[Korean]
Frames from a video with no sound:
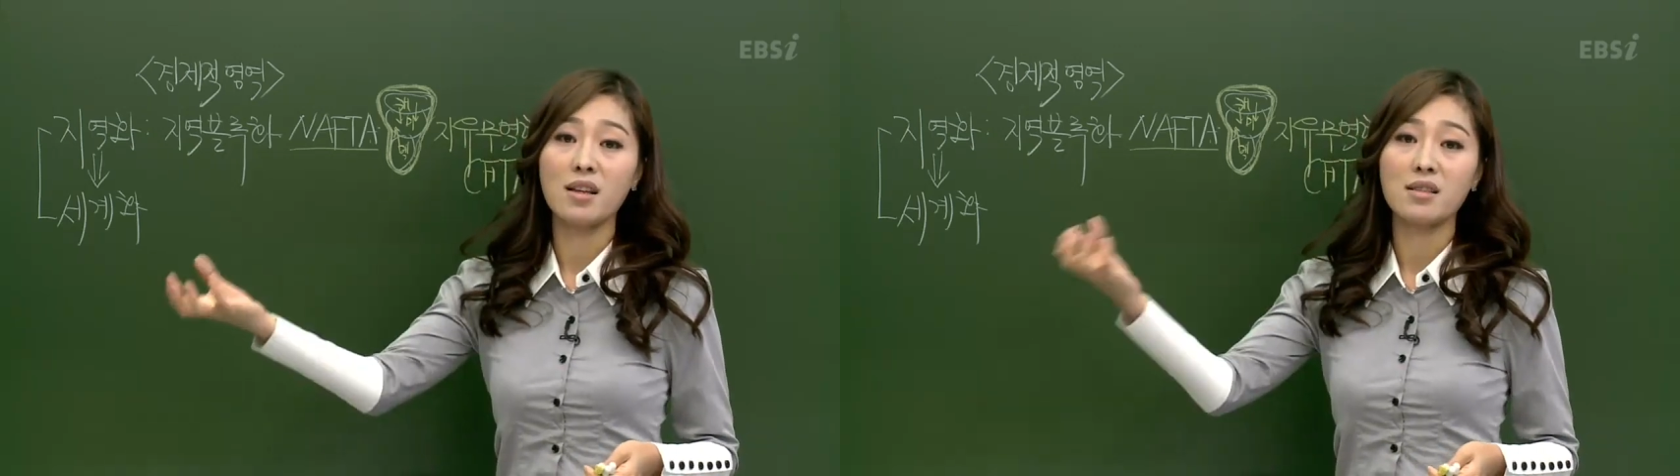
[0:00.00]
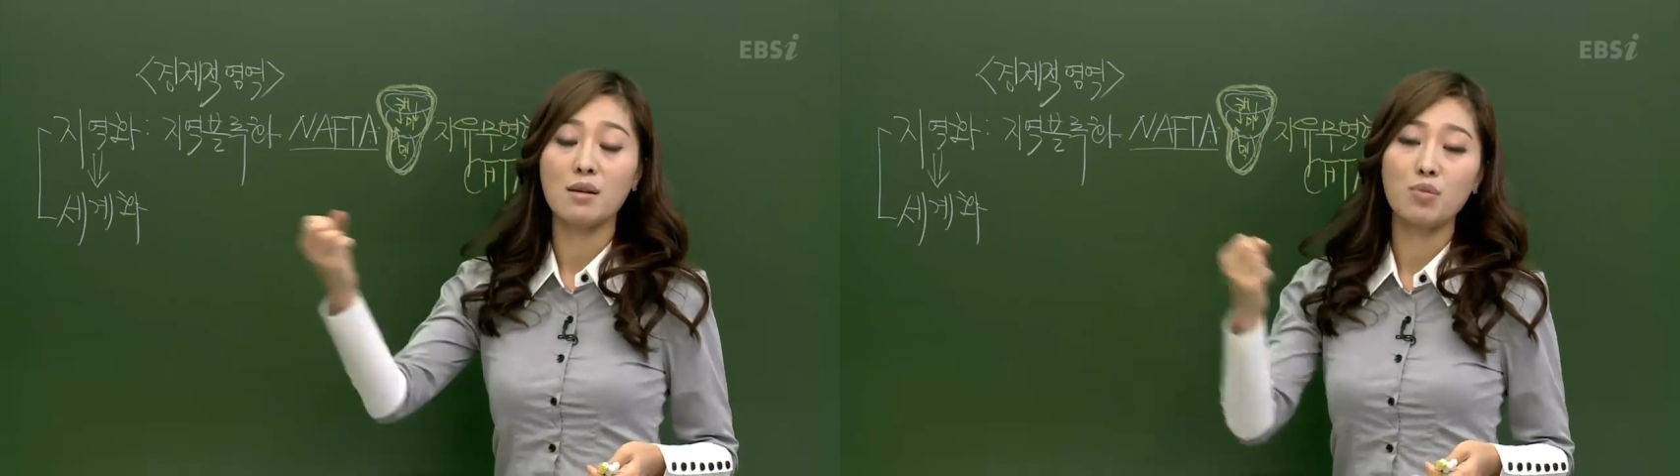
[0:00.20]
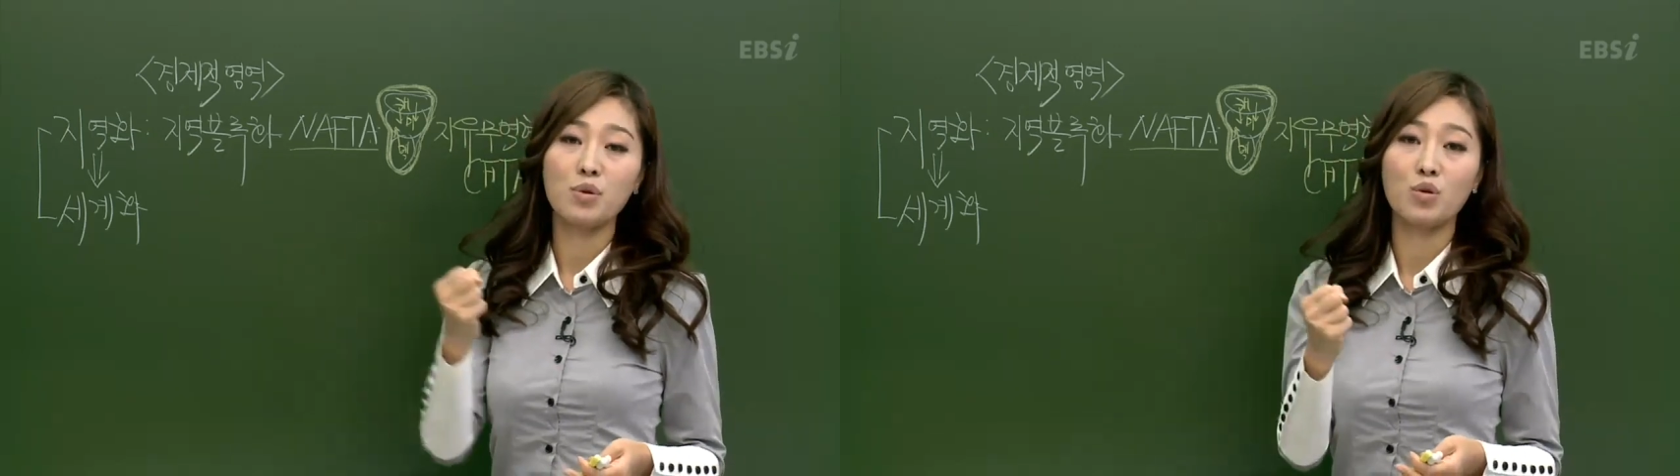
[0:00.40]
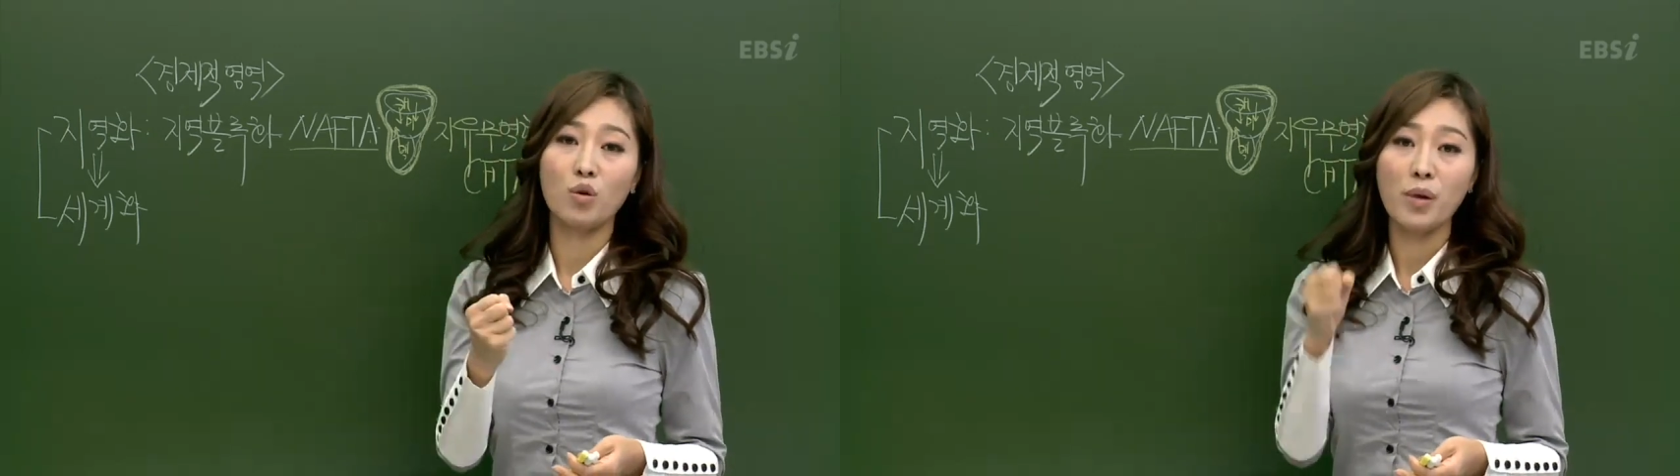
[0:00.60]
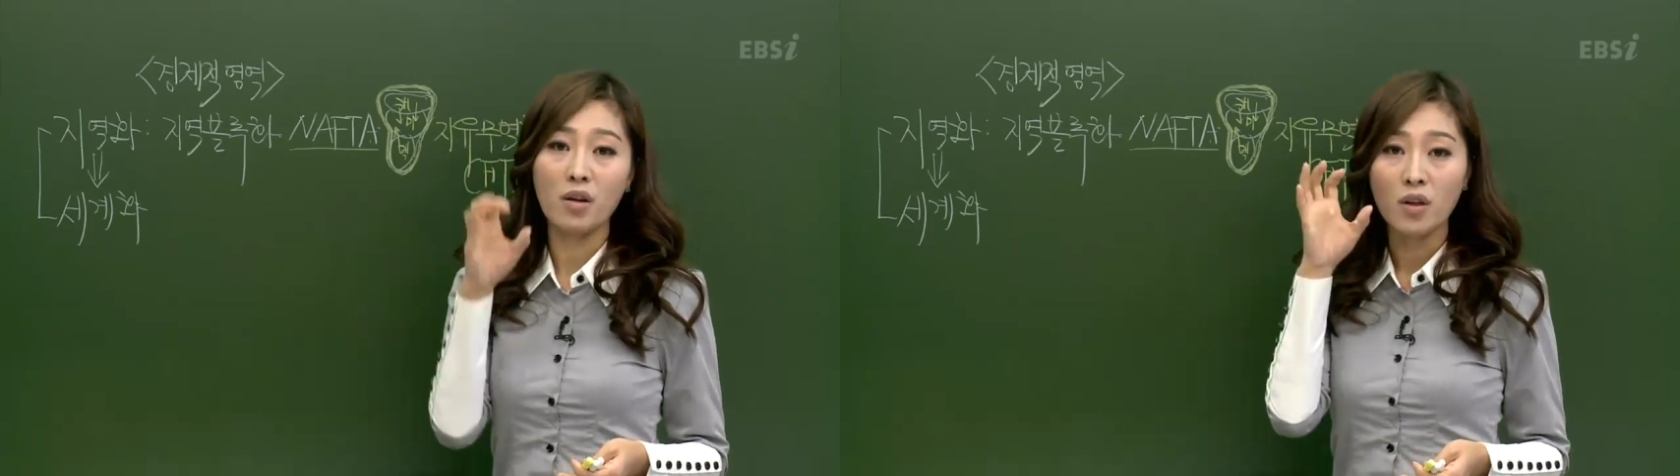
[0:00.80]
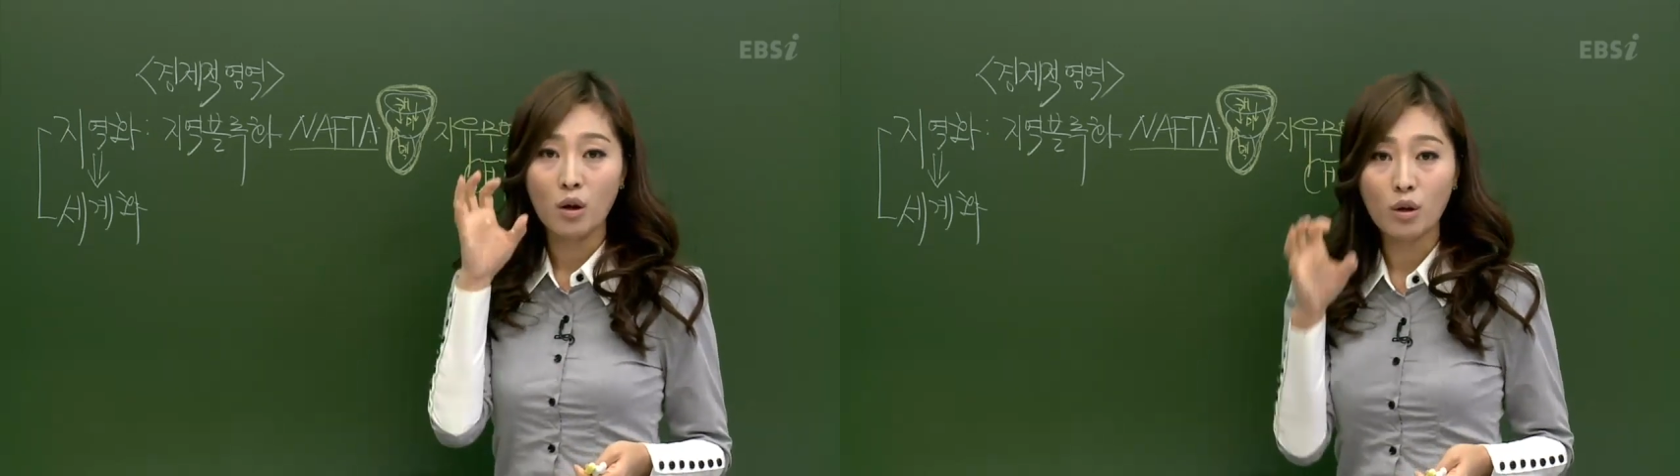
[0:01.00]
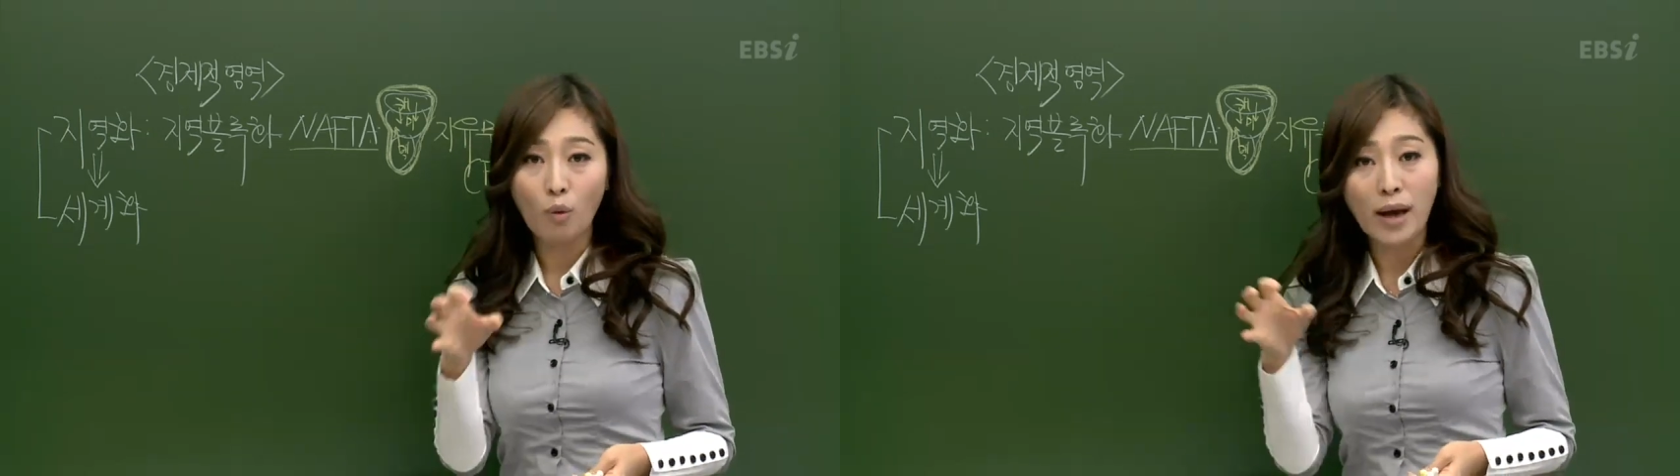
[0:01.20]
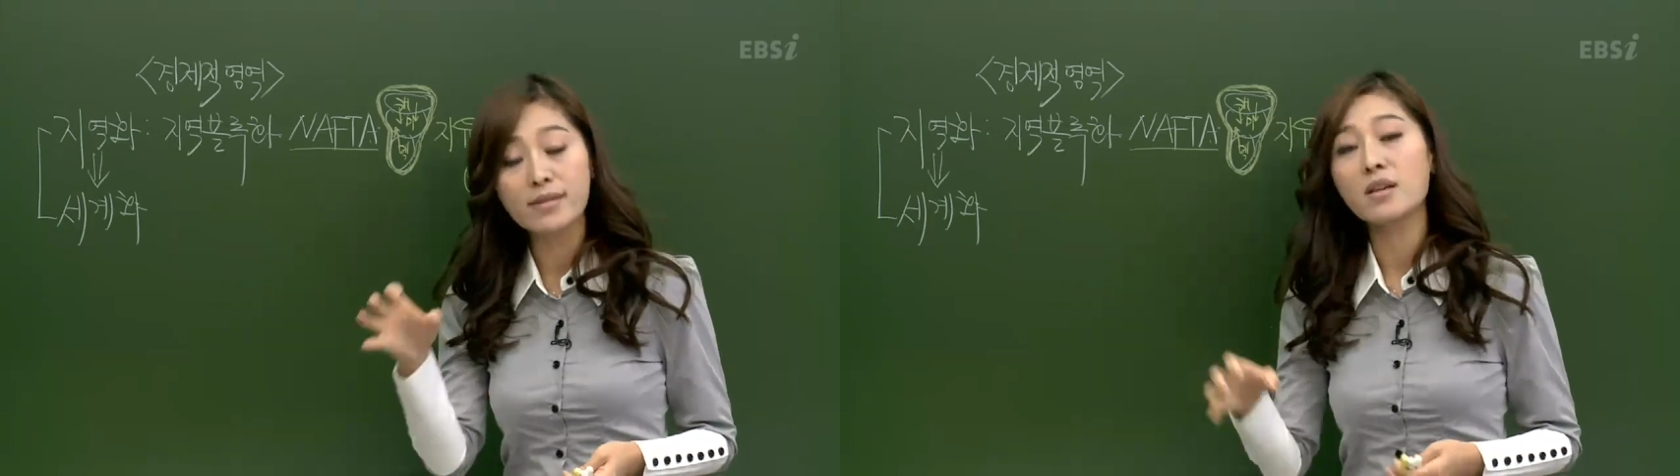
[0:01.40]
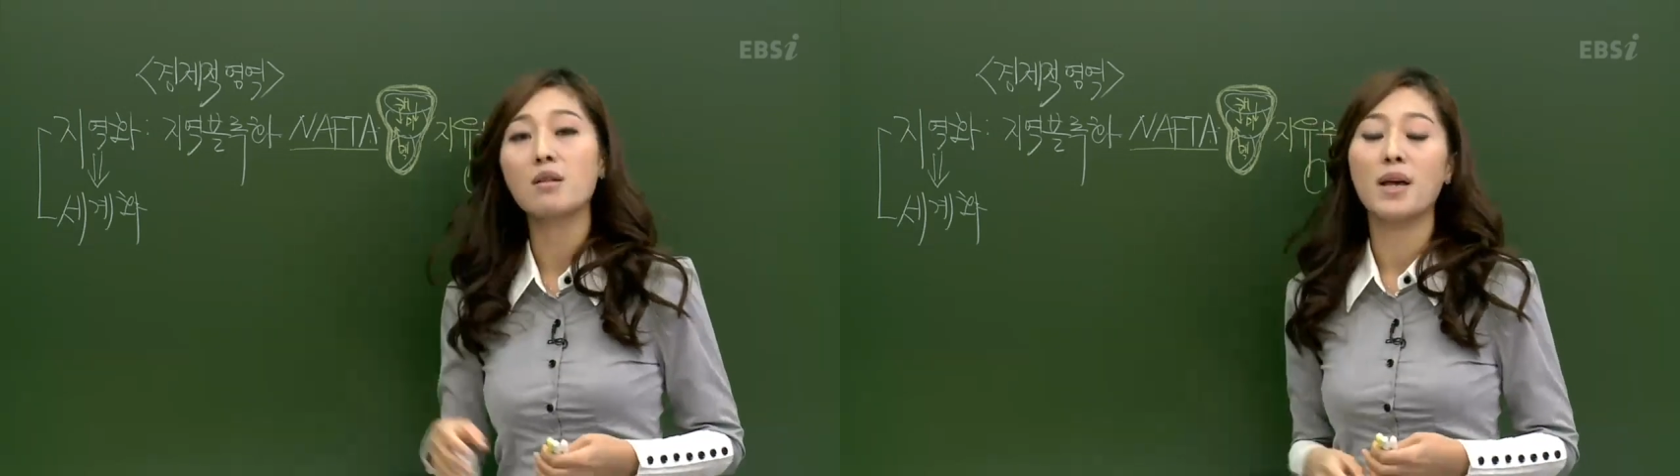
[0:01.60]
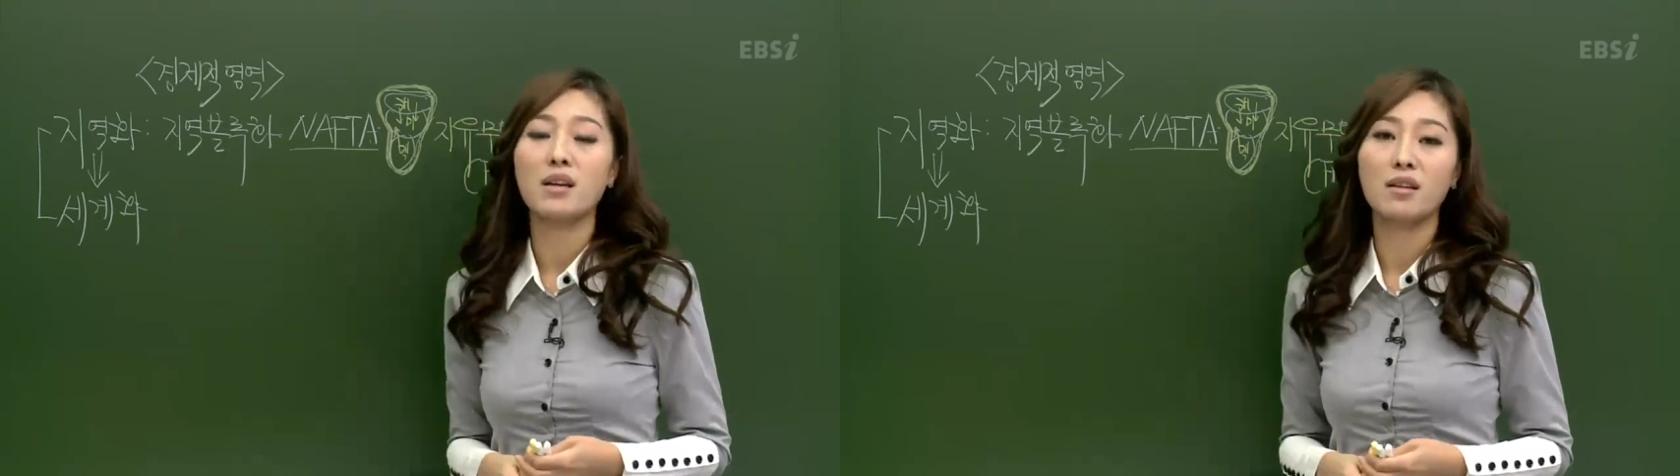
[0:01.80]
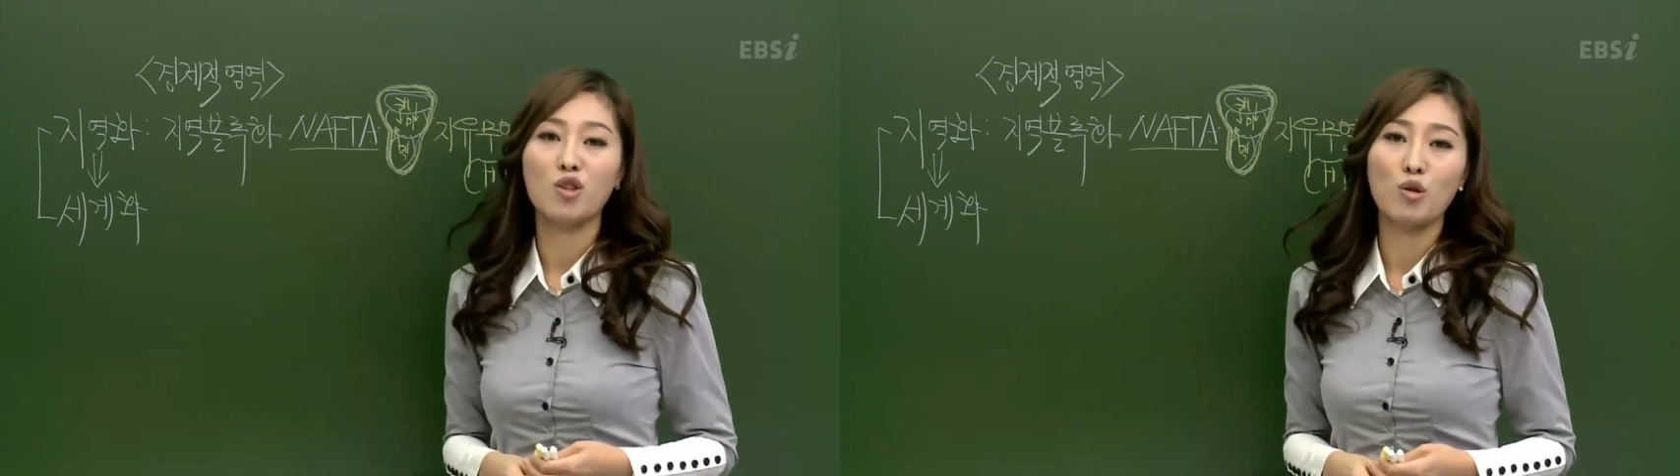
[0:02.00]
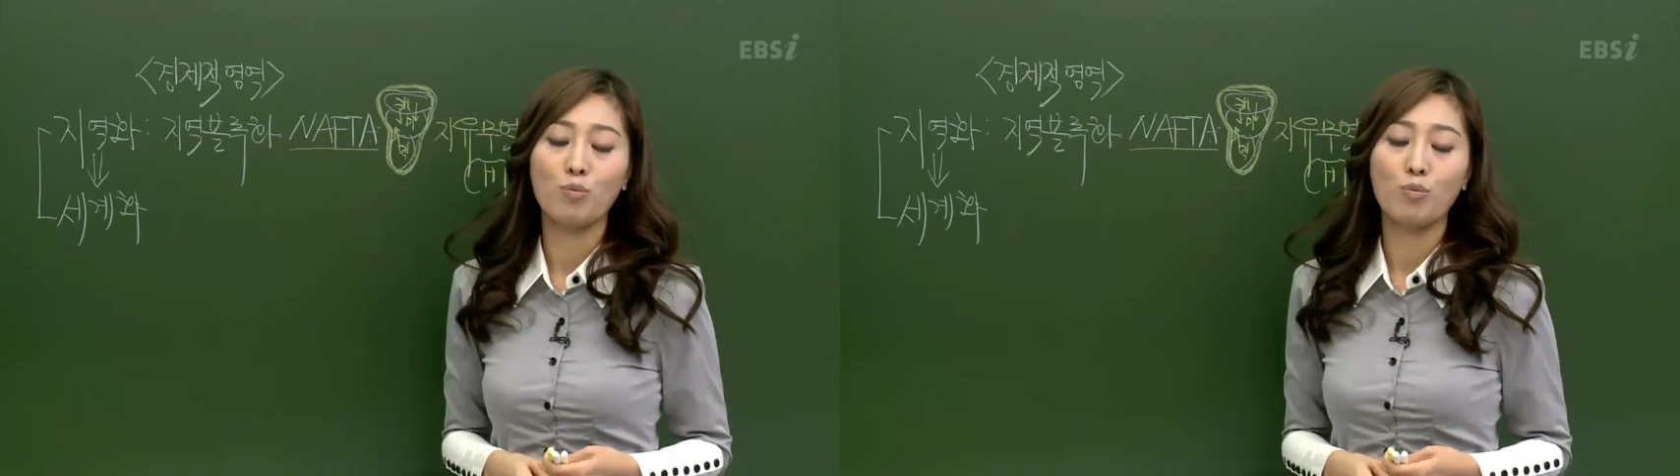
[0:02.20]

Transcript: 나라 상품이 들어오면 우리가 관세를 매기,